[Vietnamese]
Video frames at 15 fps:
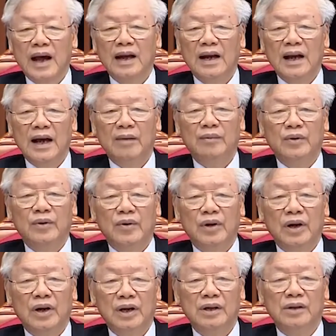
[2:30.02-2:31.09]
ai làm
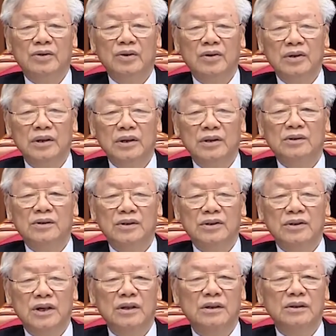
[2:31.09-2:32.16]
có lợi cho nước
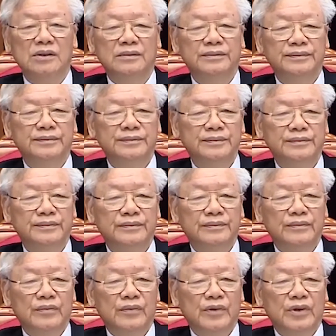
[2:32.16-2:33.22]
cho dân
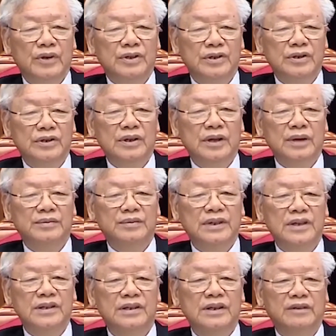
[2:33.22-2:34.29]
cho sự nghiệp
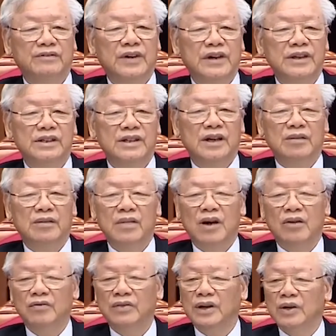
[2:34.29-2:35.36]
xây dựng phát triển
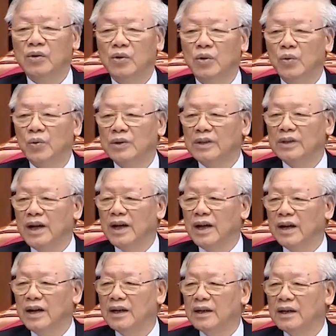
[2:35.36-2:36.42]
bảo vệ tổ quốc
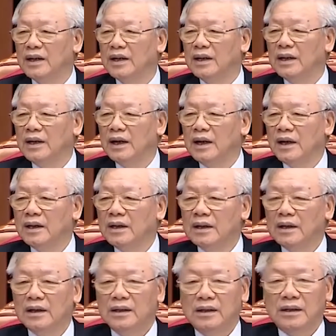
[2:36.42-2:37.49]
ta
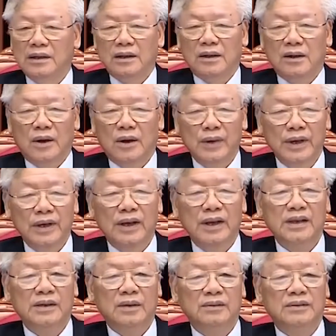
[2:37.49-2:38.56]
có uy
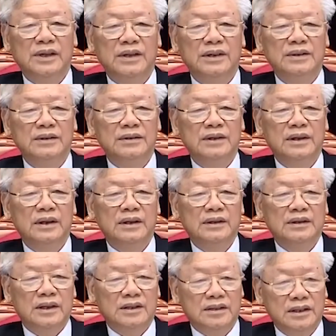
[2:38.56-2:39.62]
tín trong dân
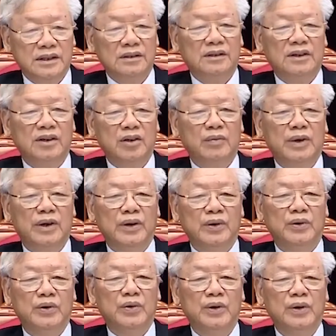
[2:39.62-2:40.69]
thật sự tiêu
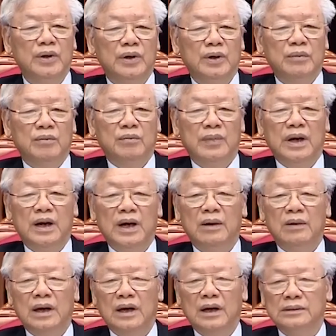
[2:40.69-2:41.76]
biểu
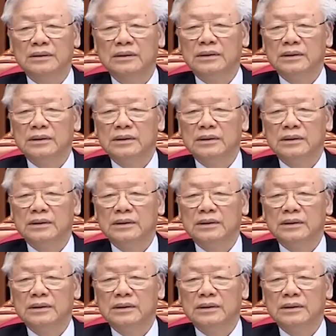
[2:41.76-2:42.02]
và